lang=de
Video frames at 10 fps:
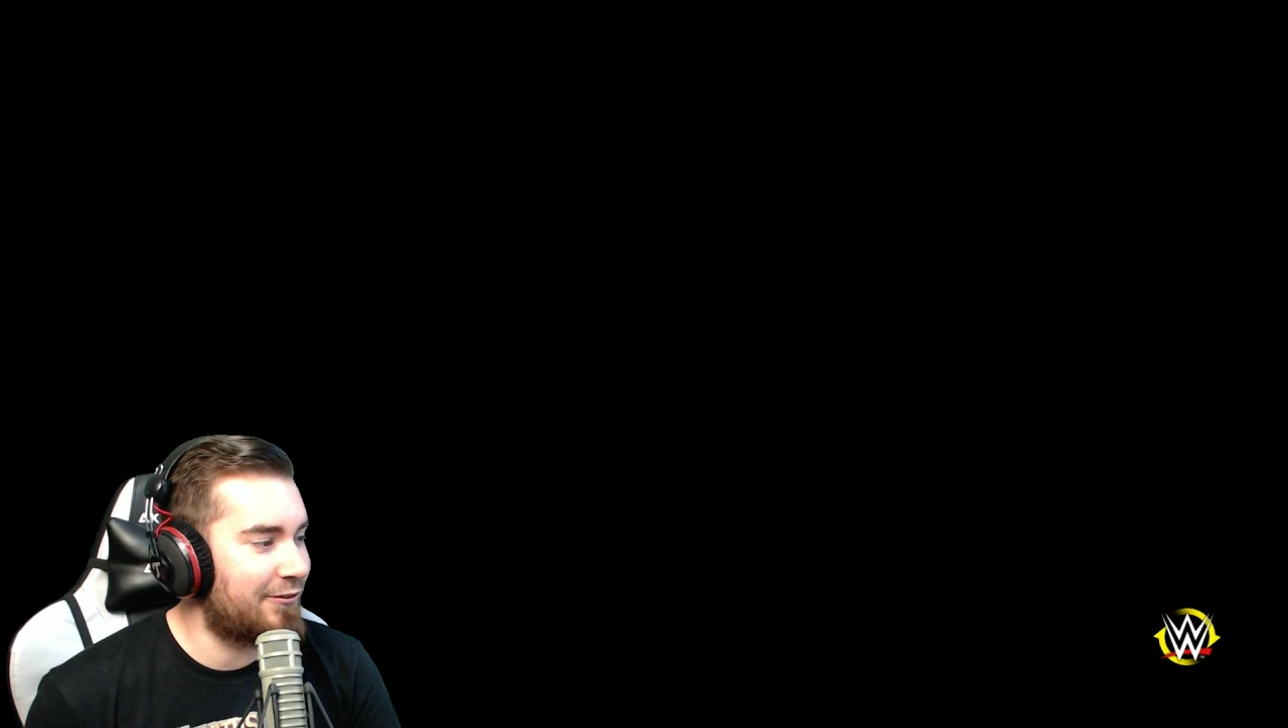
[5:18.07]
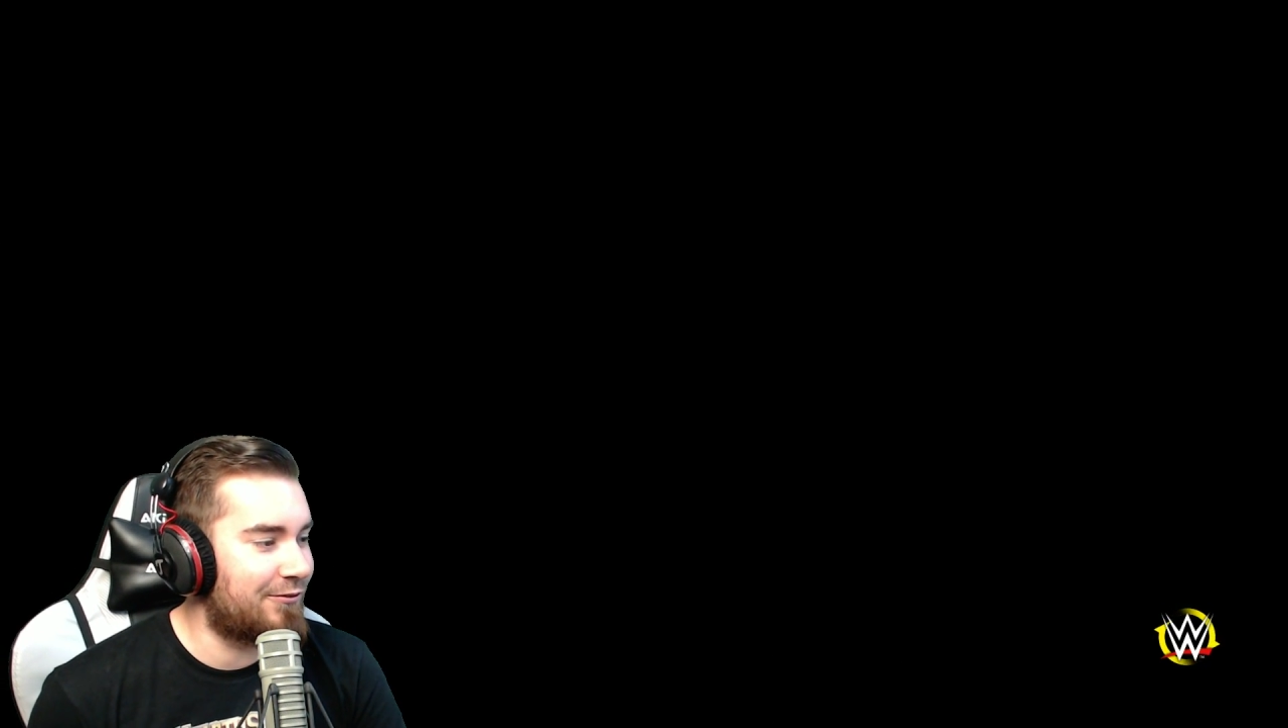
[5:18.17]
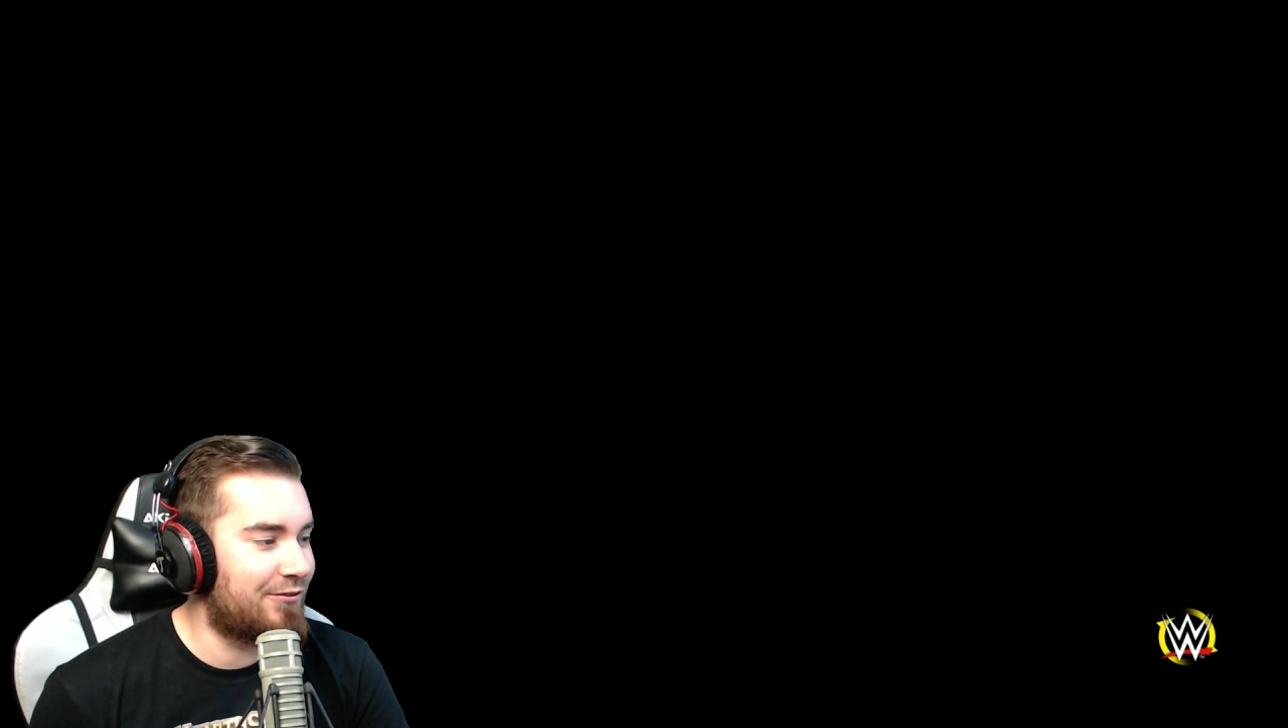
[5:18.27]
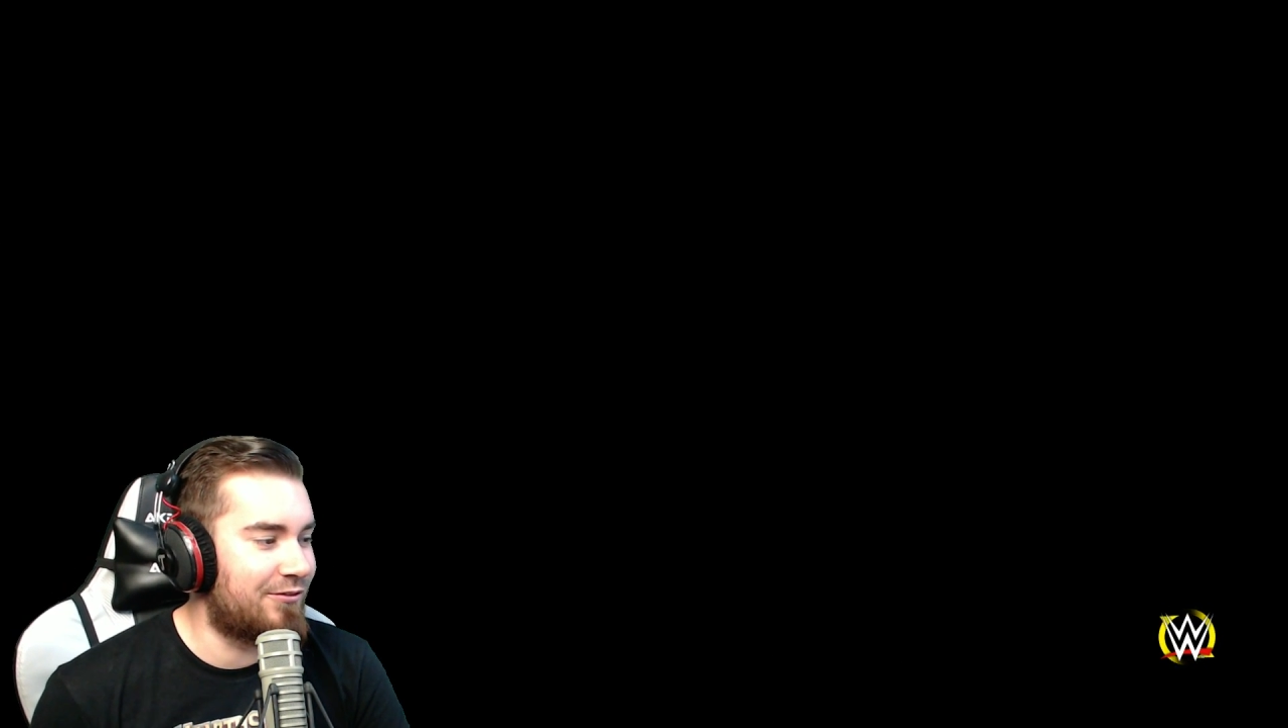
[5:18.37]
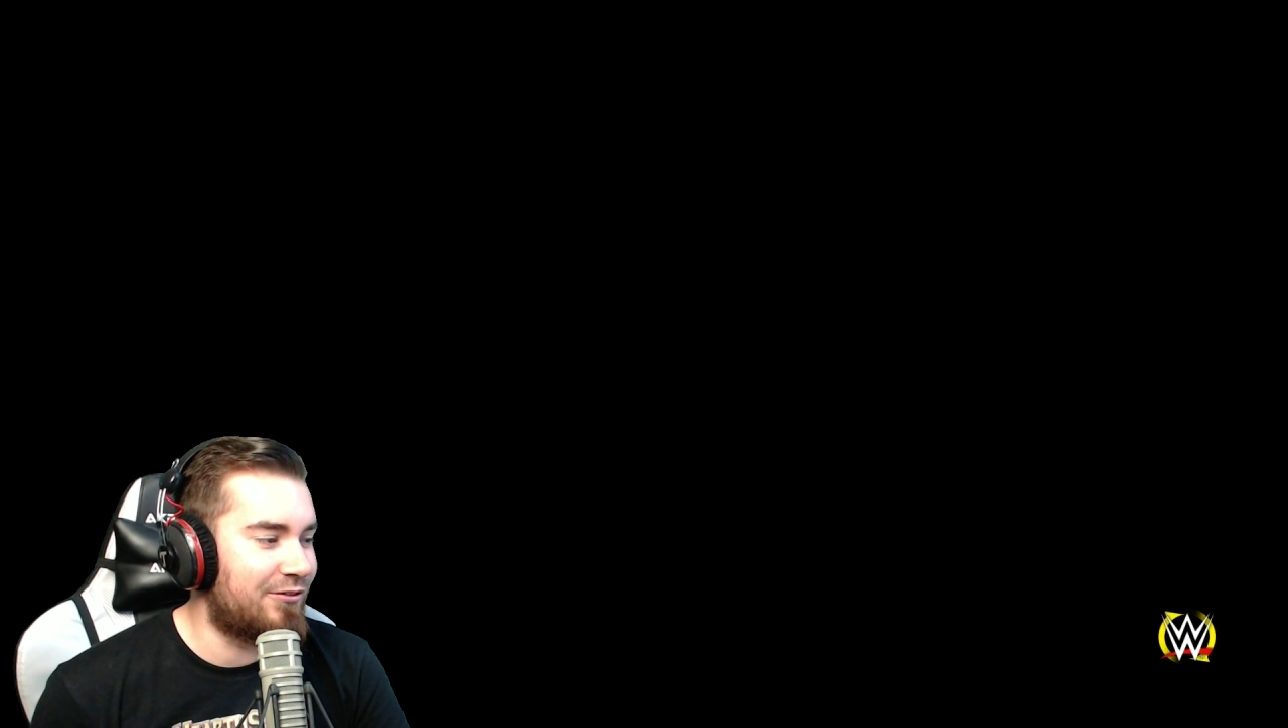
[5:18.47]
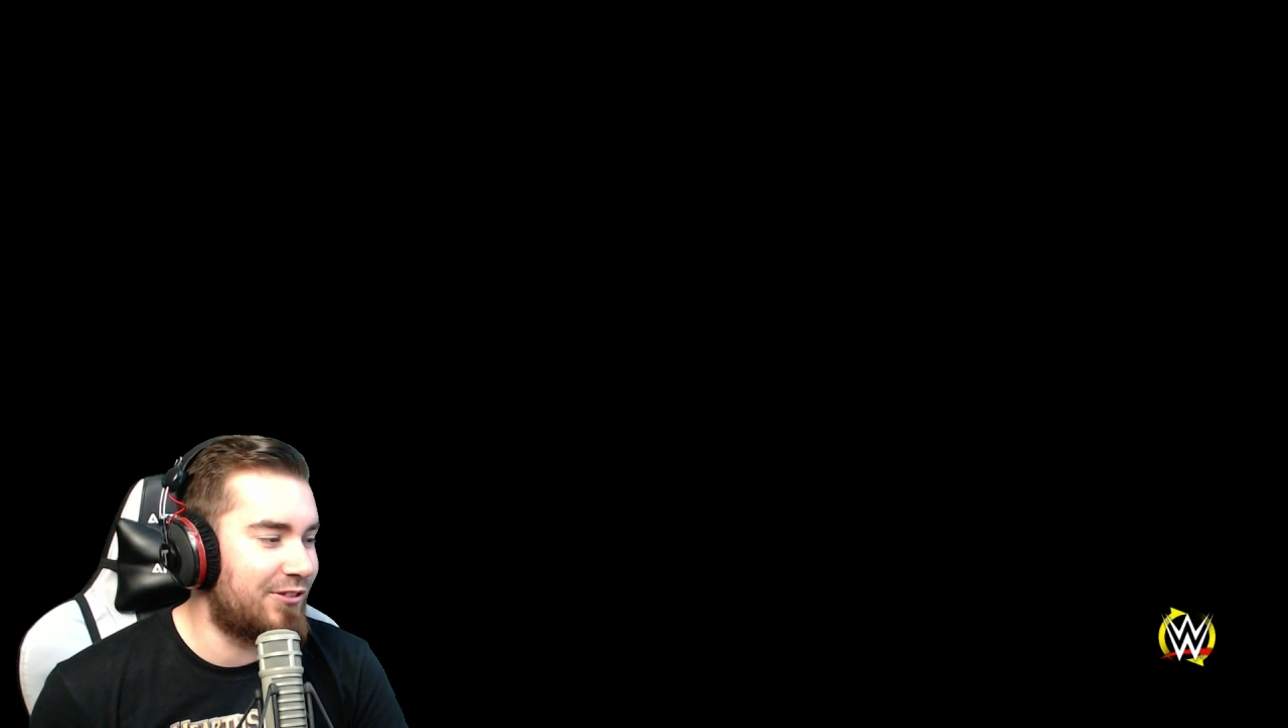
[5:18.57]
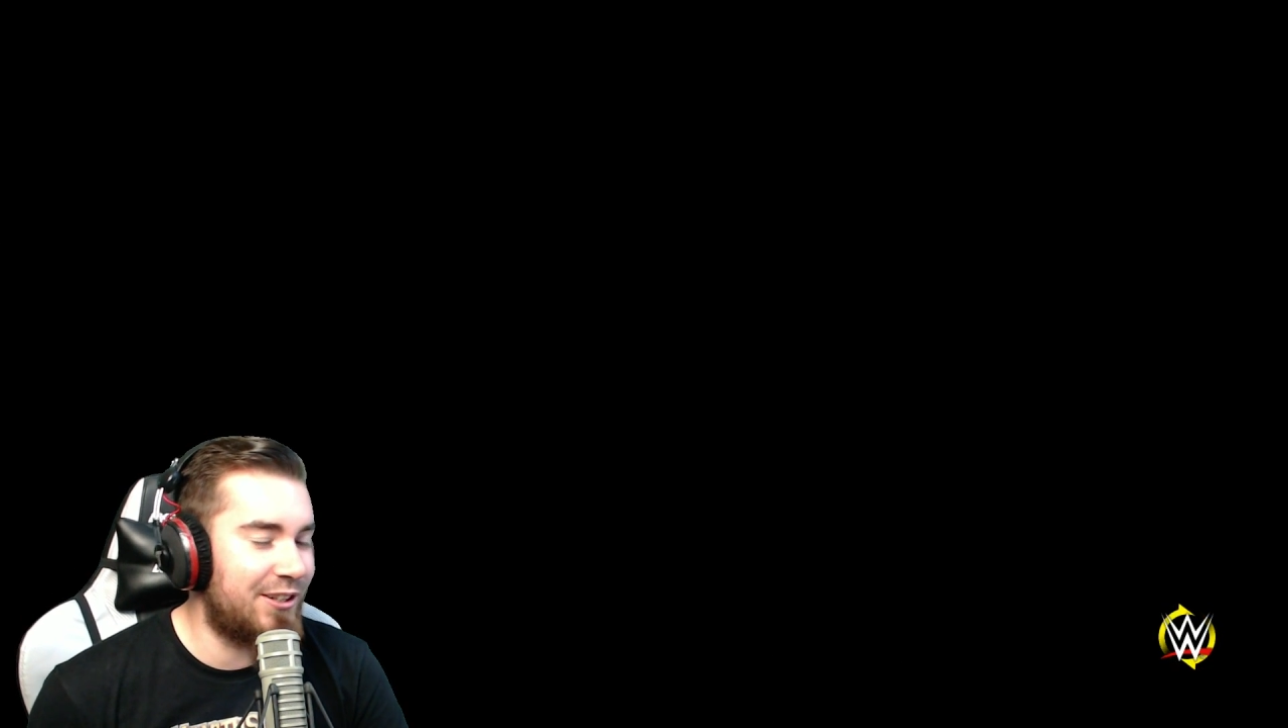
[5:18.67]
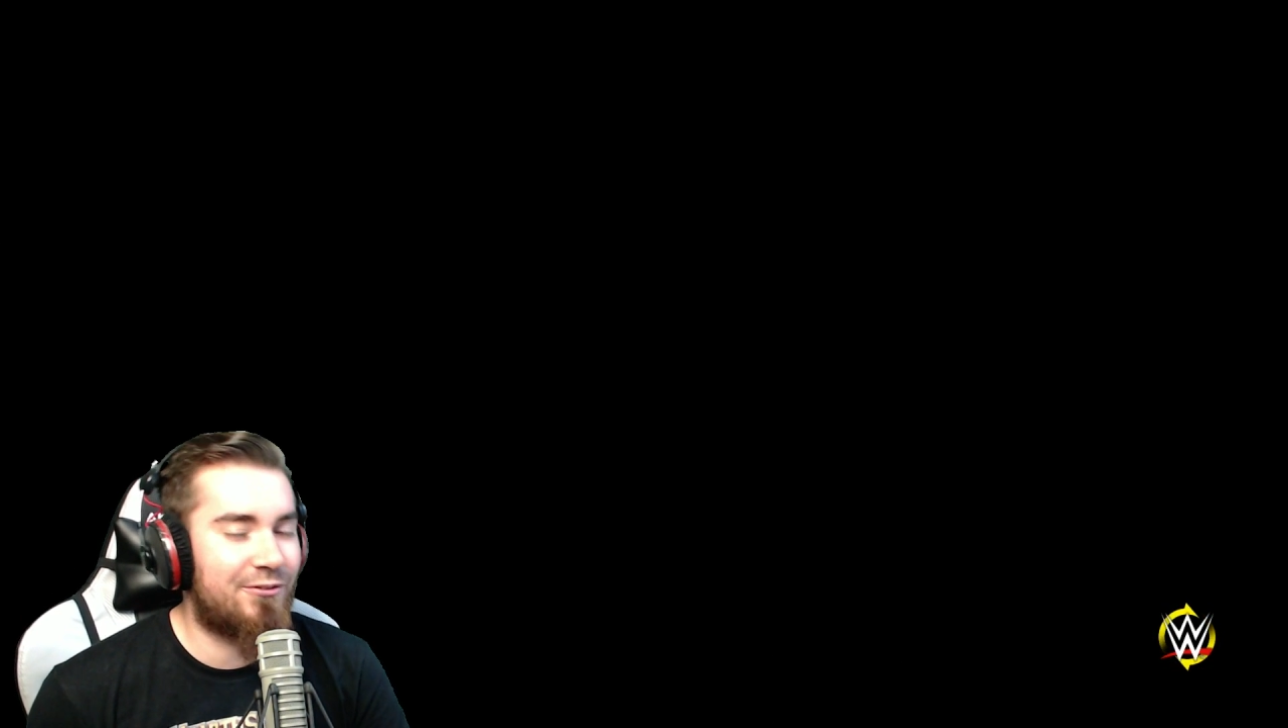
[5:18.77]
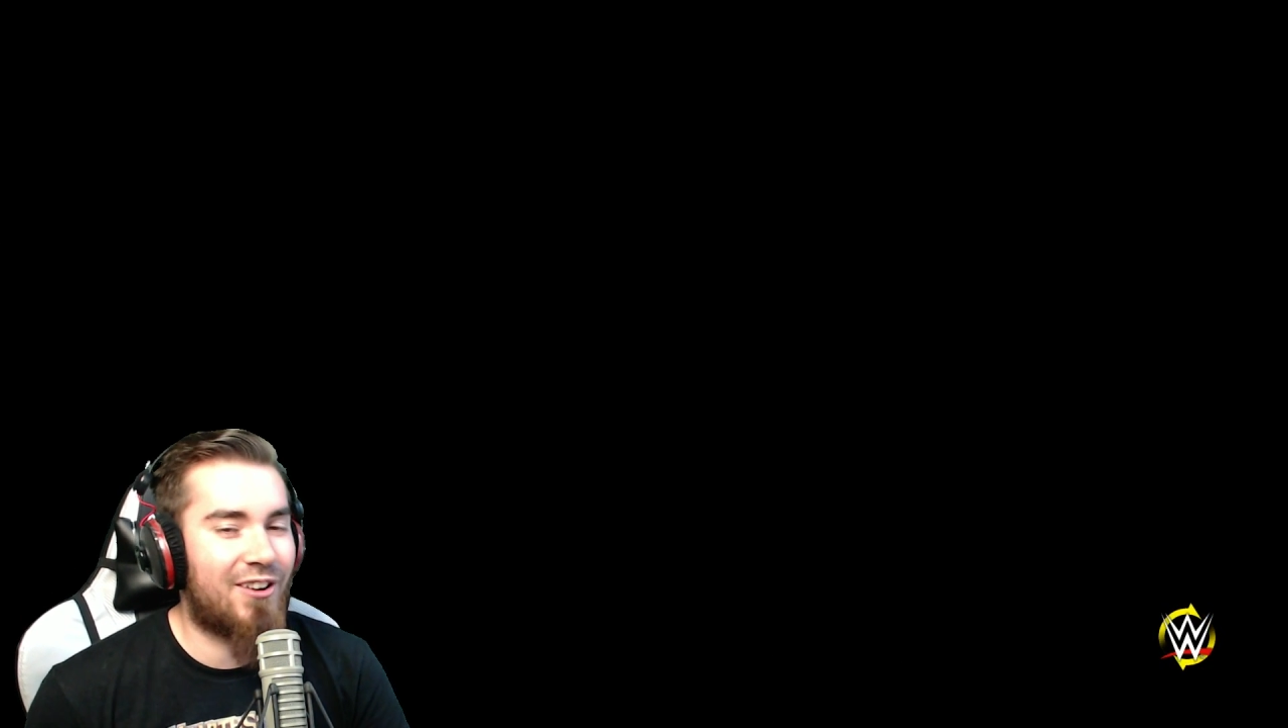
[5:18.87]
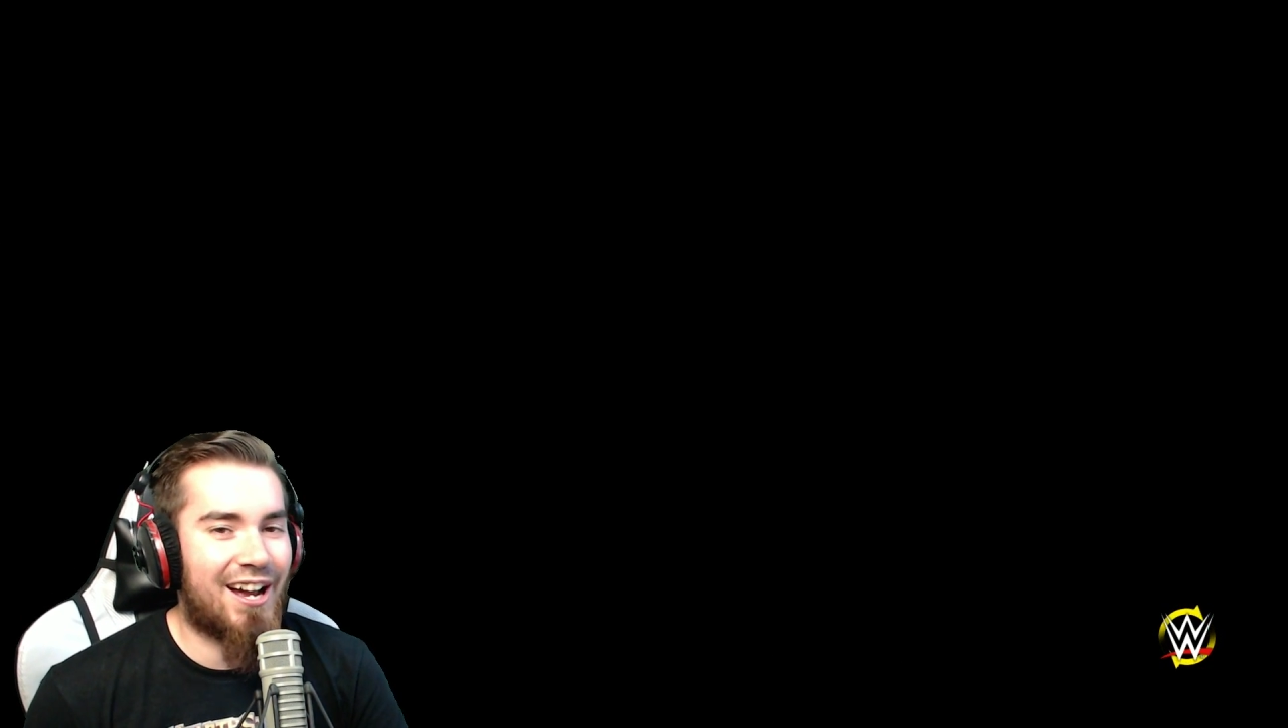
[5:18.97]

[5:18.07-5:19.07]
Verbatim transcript: wie